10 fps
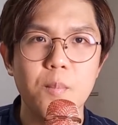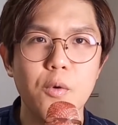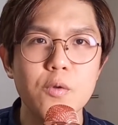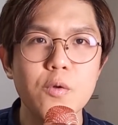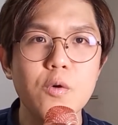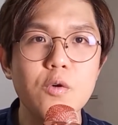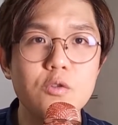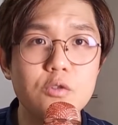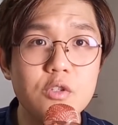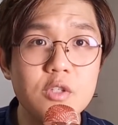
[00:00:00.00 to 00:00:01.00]
物を
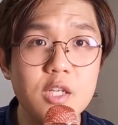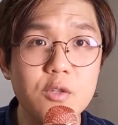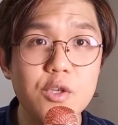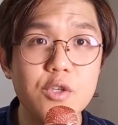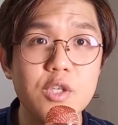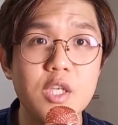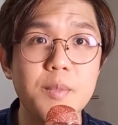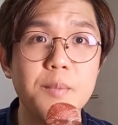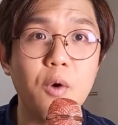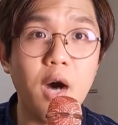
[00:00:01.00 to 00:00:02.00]
盗んだという意
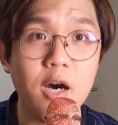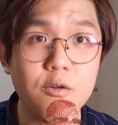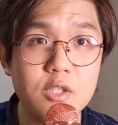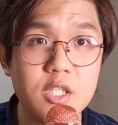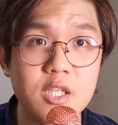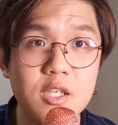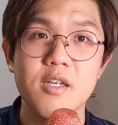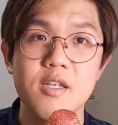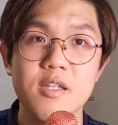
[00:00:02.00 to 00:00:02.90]
味もあるし、